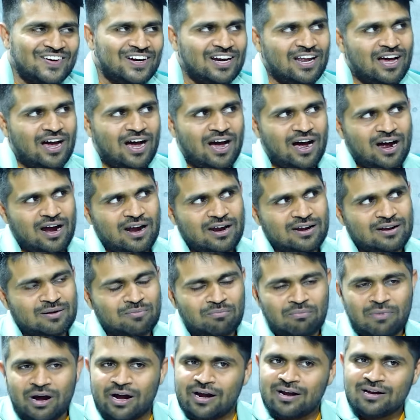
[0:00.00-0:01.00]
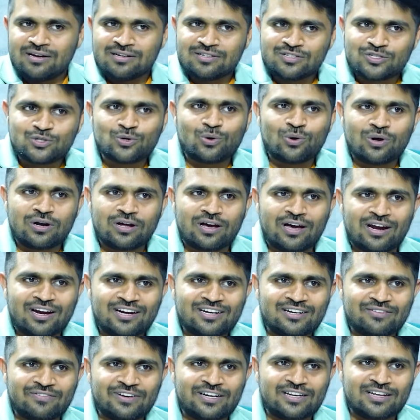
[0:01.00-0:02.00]
అలా హార్ట్ మైండ్ సోల్
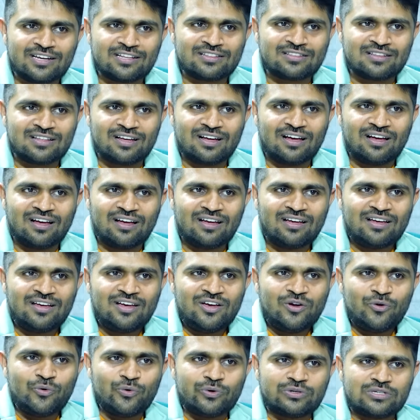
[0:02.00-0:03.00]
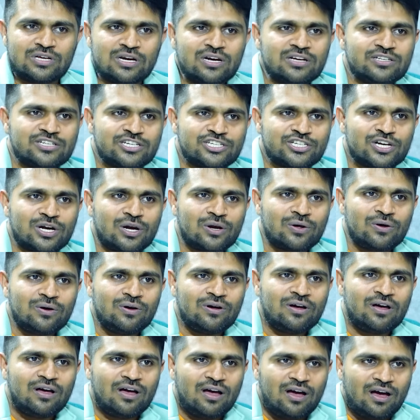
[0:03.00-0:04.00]
కనెక్టివిటీ అంతా విజువలైజేషన్లో
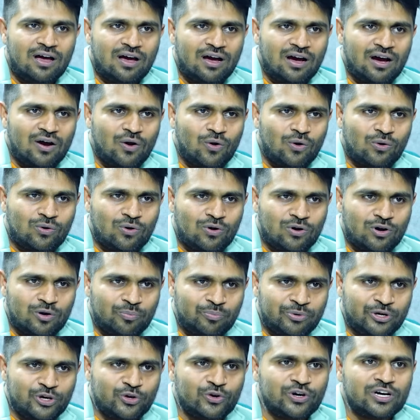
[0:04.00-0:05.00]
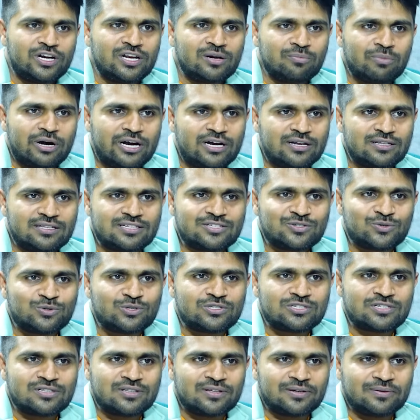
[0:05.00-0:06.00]
ఒక్కొక్క ప్యూరిటీని బయటికి
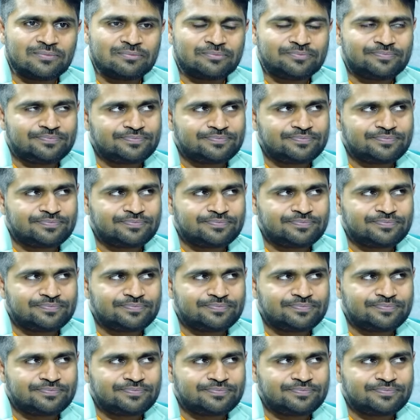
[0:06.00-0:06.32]
తీసుకొచ్చింది